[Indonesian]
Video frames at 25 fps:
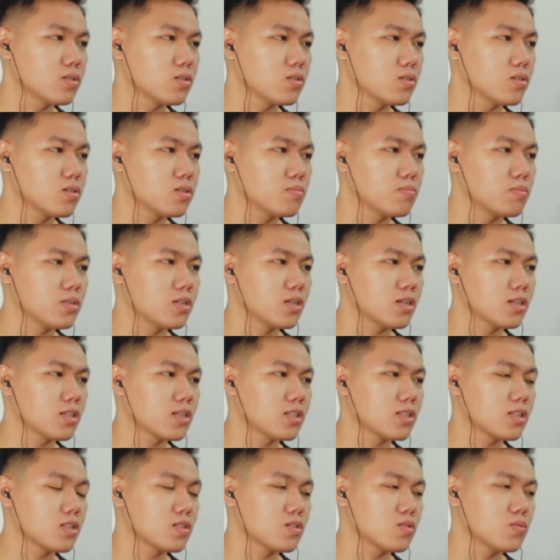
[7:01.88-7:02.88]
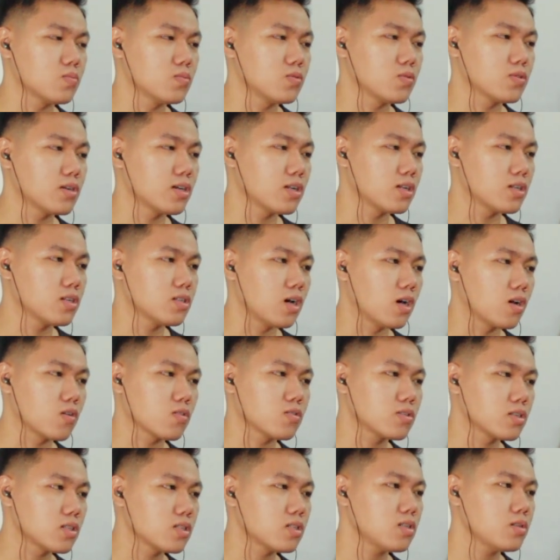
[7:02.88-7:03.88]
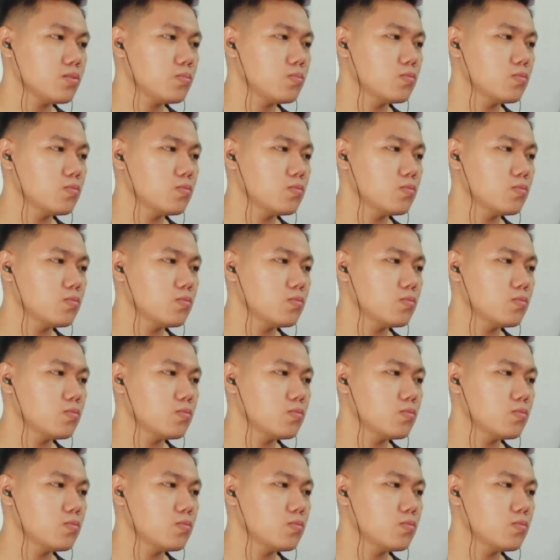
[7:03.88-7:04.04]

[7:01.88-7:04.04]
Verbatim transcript: itu penyakit atau bukan harusnya sih